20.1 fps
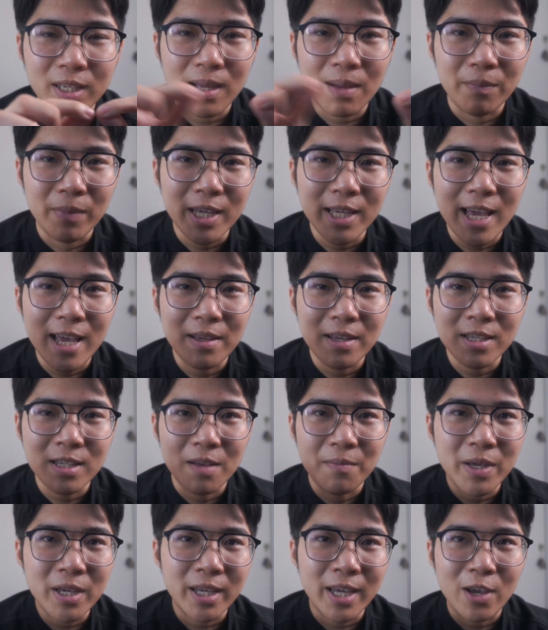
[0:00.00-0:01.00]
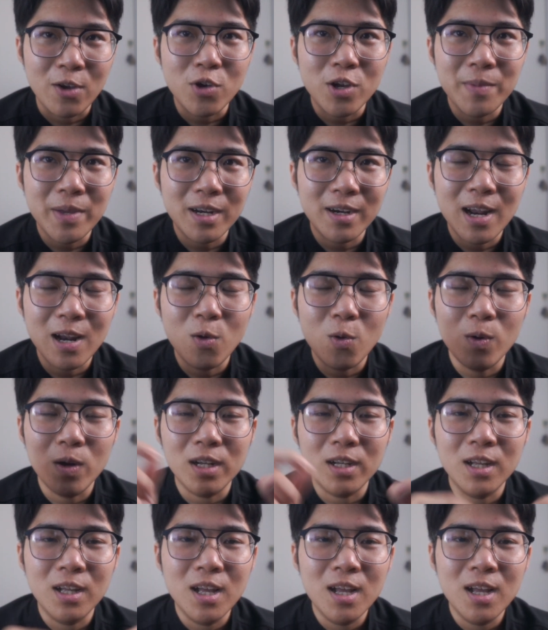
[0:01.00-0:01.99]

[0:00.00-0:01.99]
cầm cái dây sợi mic kéo cái mic ra luôn á